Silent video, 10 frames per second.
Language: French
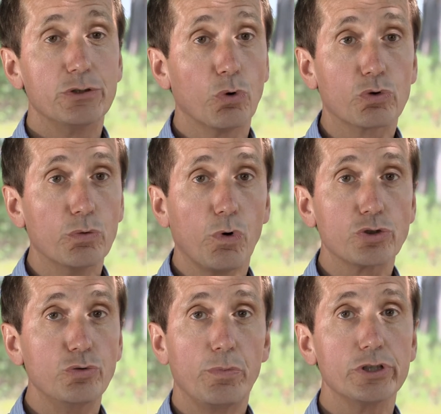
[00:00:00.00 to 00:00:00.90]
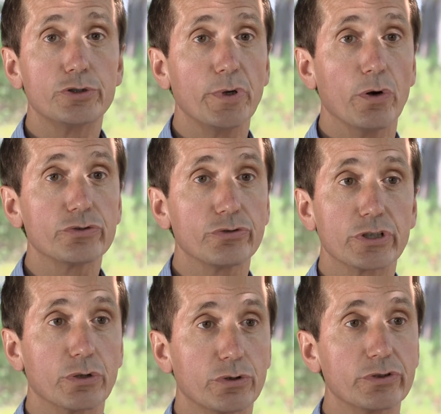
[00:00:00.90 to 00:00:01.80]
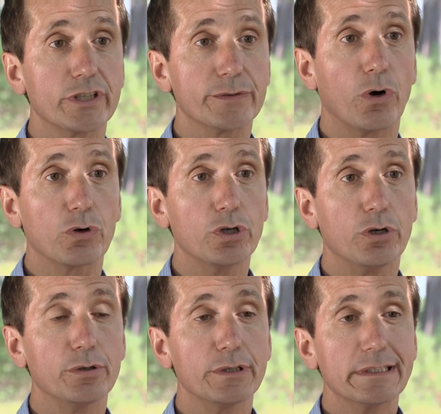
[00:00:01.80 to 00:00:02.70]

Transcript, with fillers: Et donc moi je suis plein d'espérance, dans 50 ans ça se fera encore.